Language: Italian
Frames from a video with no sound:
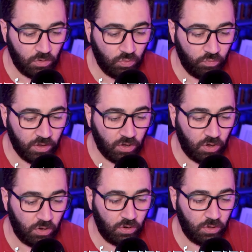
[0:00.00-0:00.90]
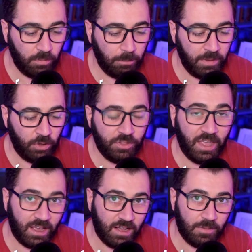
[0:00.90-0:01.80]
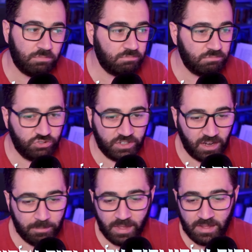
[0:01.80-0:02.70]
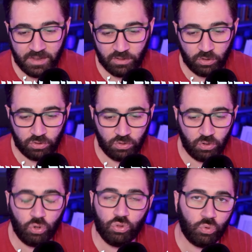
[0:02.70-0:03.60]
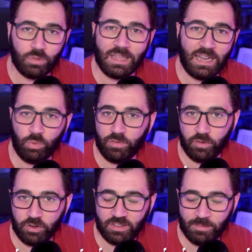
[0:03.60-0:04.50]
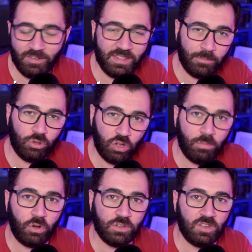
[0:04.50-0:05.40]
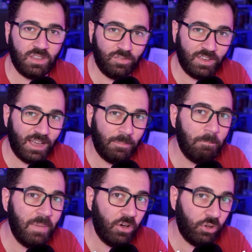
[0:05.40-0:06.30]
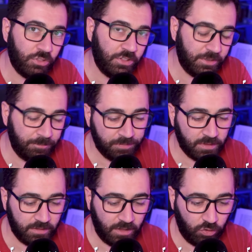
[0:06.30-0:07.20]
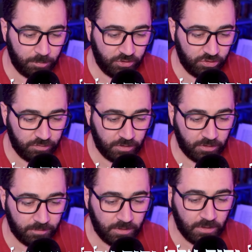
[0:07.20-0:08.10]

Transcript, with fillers: Uvechol meodecha, generalmente tradotto con tutta la tua forza, ma vedremo dopo cosa significa mehod nello specifico.